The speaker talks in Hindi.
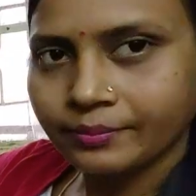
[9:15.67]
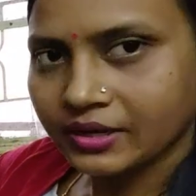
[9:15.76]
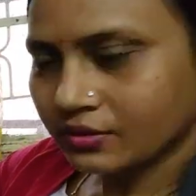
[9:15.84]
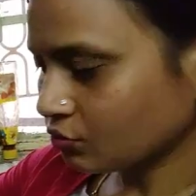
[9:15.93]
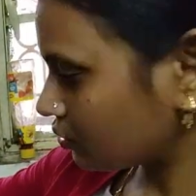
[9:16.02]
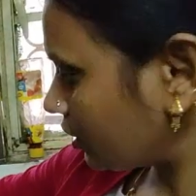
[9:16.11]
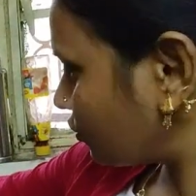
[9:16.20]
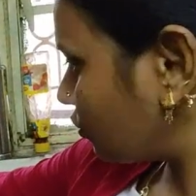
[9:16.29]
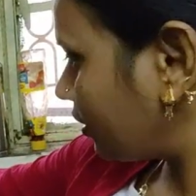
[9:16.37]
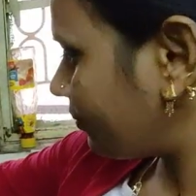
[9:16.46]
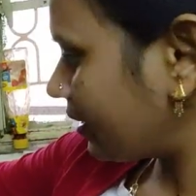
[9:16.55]
मैंने दूसरे
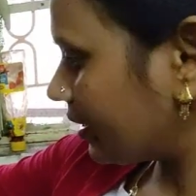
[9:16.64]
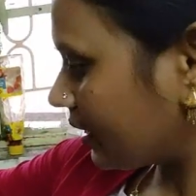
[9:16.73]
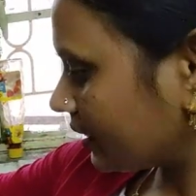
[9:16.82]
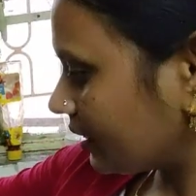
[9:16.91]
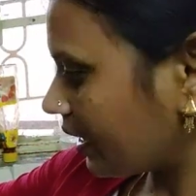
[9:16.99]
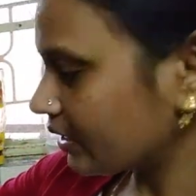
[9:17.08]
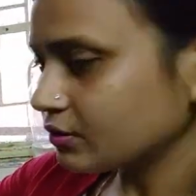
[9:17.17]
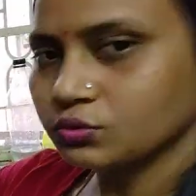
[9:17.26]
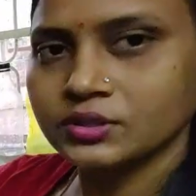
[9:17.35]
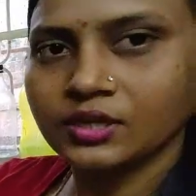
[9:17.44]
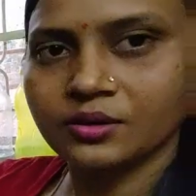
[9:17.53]
चूल्हे में हटा दिया है
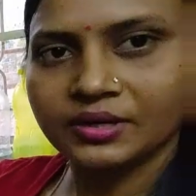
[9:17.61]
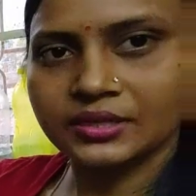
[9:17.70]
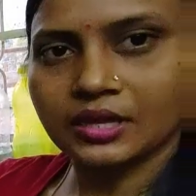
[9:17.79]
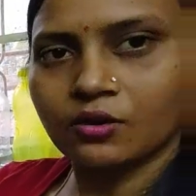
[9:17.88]
तो इधर मैंने